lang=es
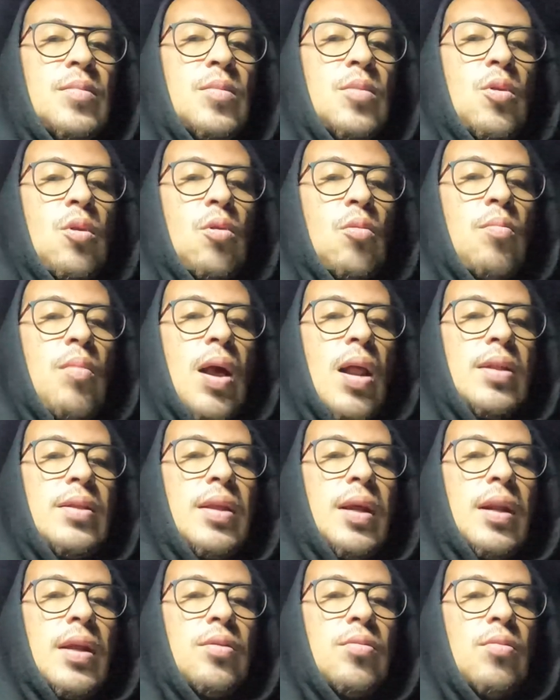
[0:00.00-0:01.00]
normal,
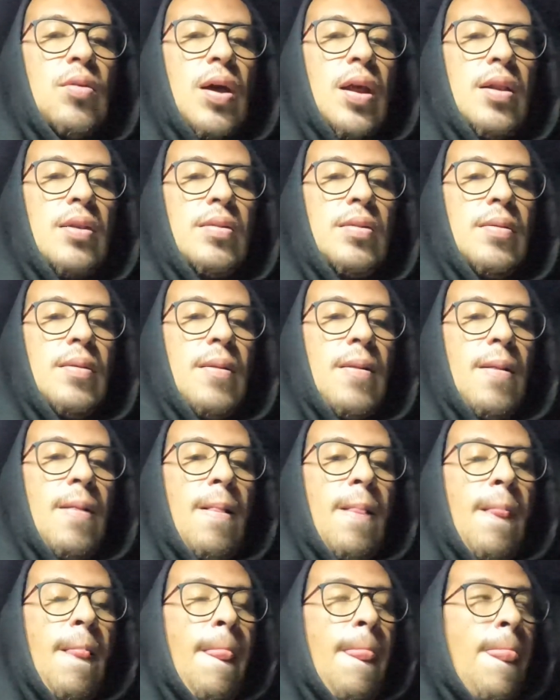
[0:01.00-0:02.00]
tan natural.
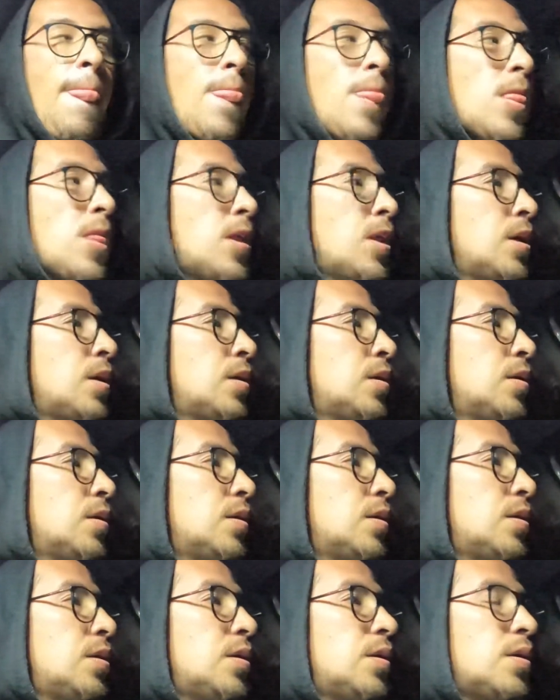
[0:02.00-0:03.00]

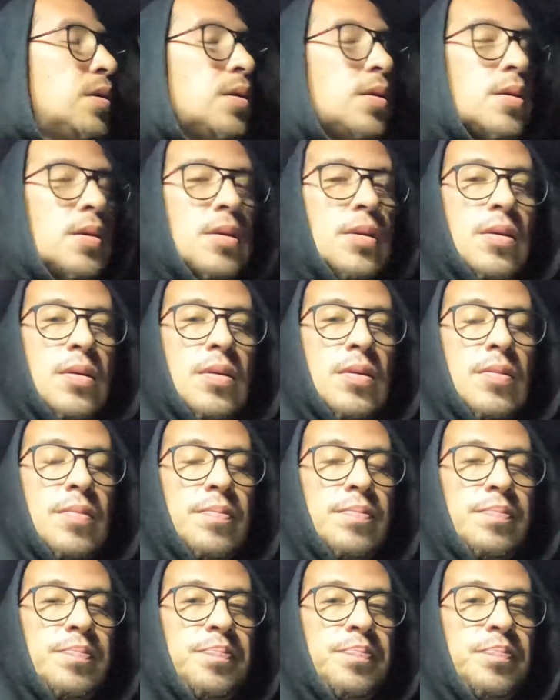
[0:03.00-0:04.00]
Y
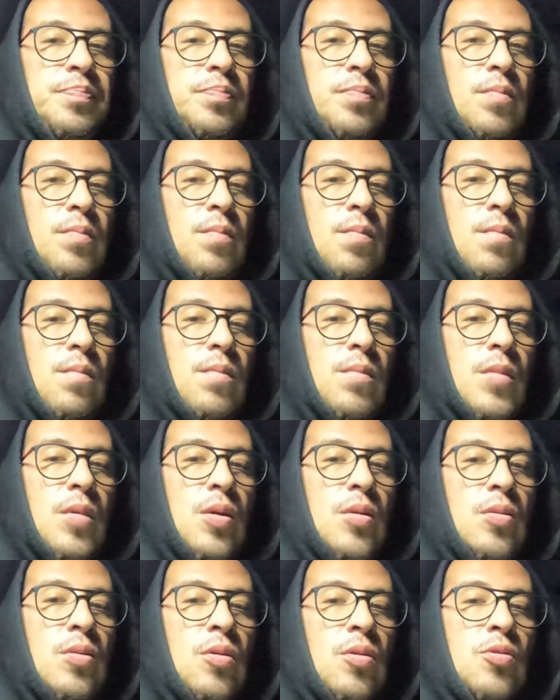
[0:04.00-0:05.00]

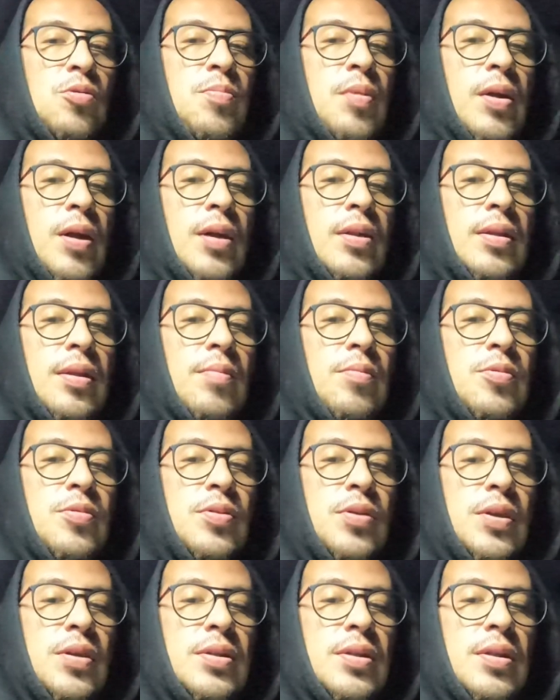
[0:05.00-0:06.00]
no nos
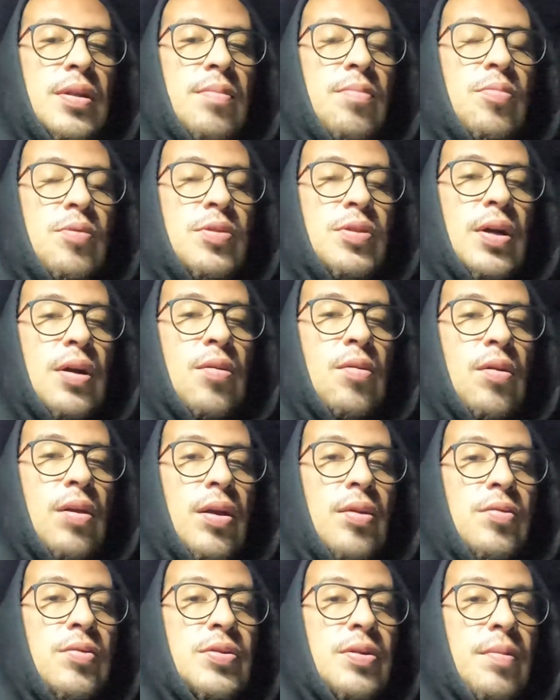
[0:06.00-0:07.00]
percatamos que ese tiempo está
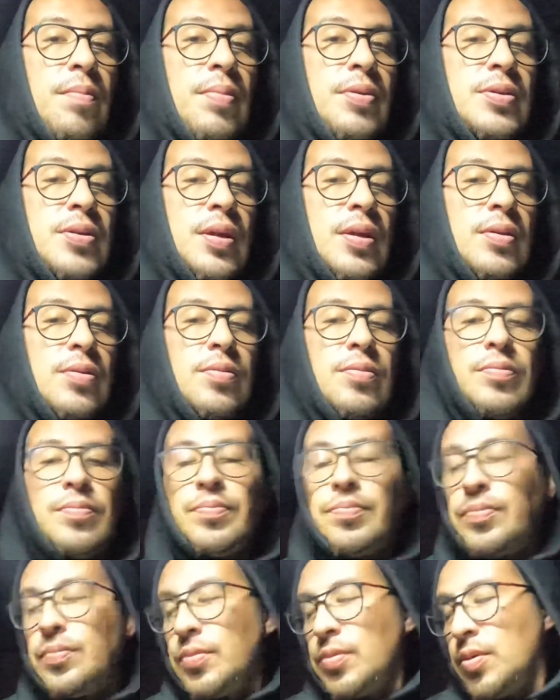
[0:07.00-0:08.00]
corriendo, está pasando.
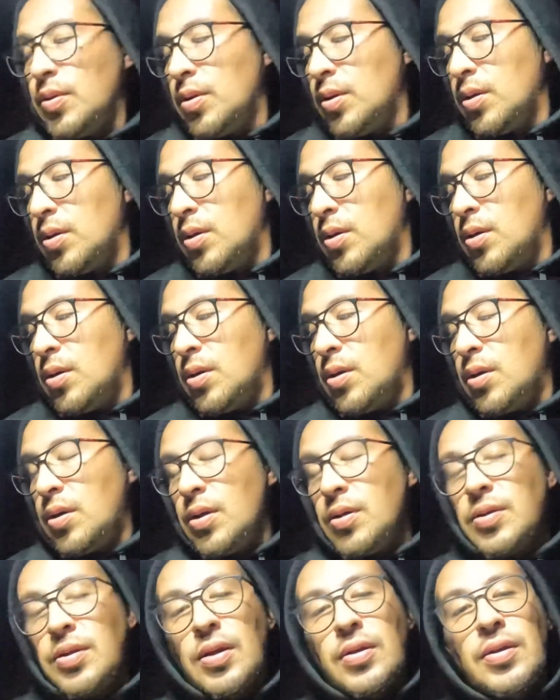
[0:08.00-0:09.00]

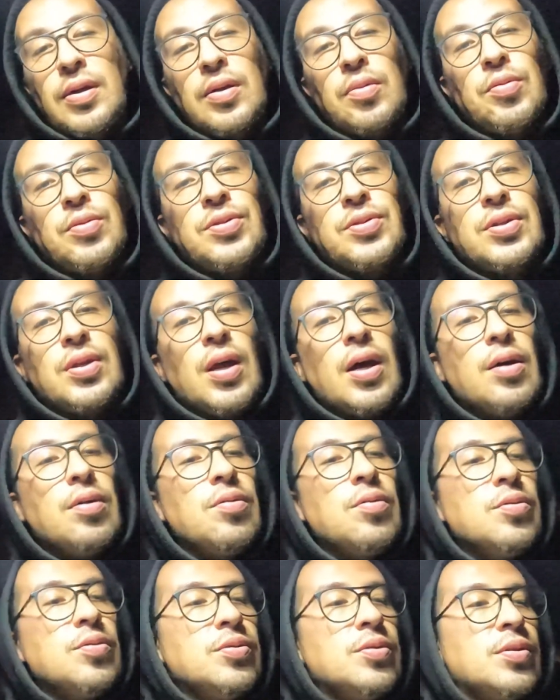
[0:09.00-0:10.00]
Está haciendo
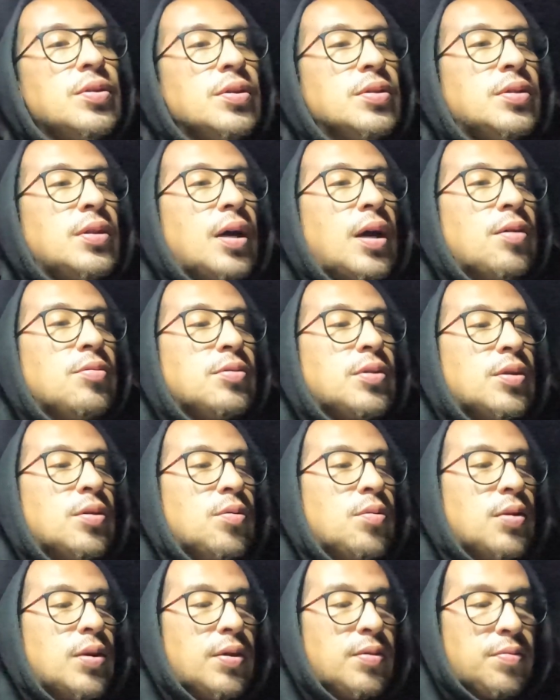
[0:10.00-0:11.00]
estragos, está
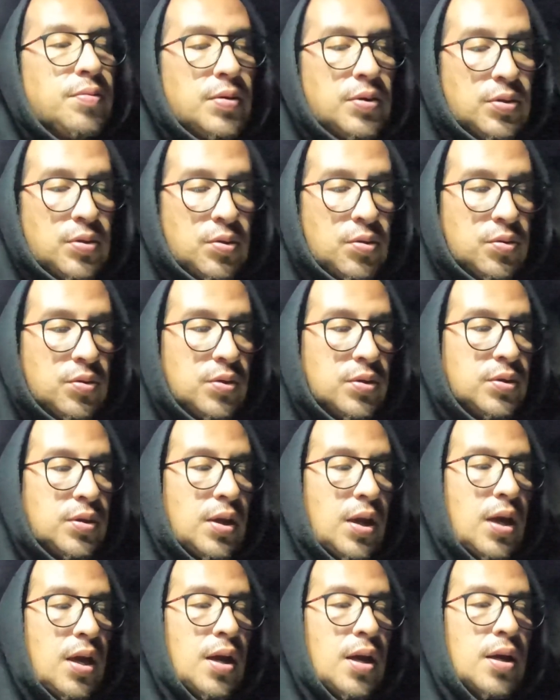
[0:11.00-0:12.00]
causando beneficios,
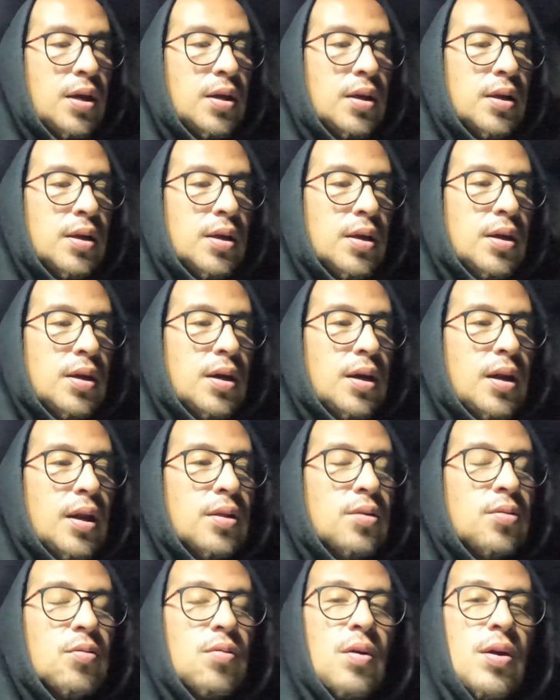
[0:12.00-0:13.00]
está
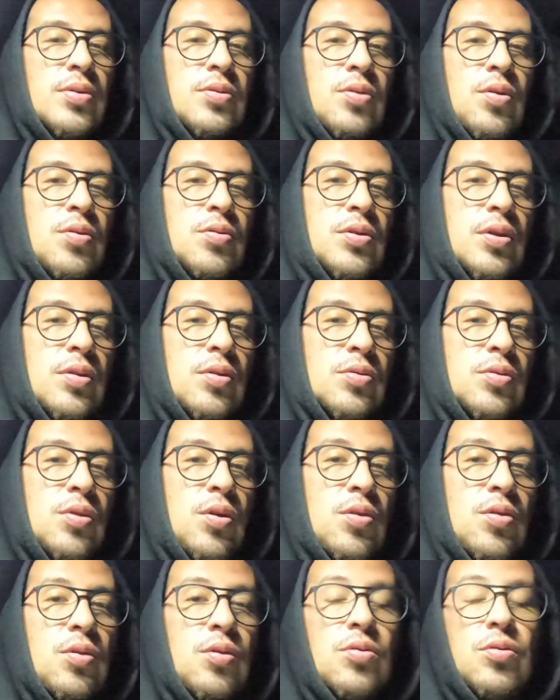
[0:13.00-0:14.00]
creando nuevas cosas en
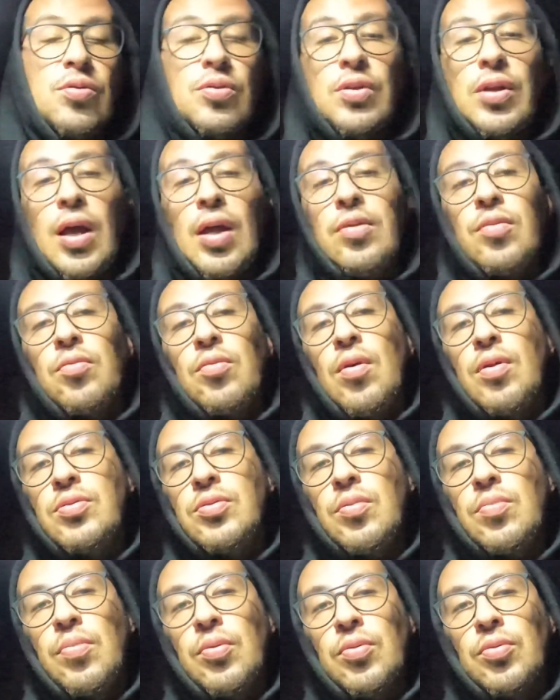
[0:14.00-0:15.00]
nosotros, nos está dando
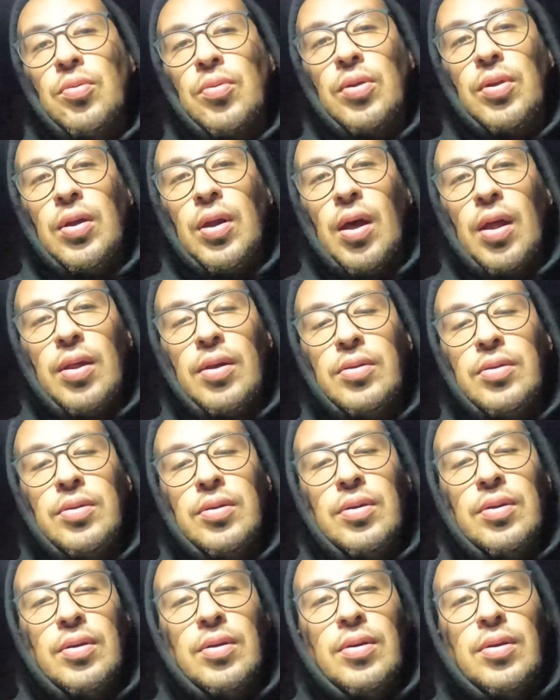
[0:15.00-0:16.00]
nuevas oportunidades.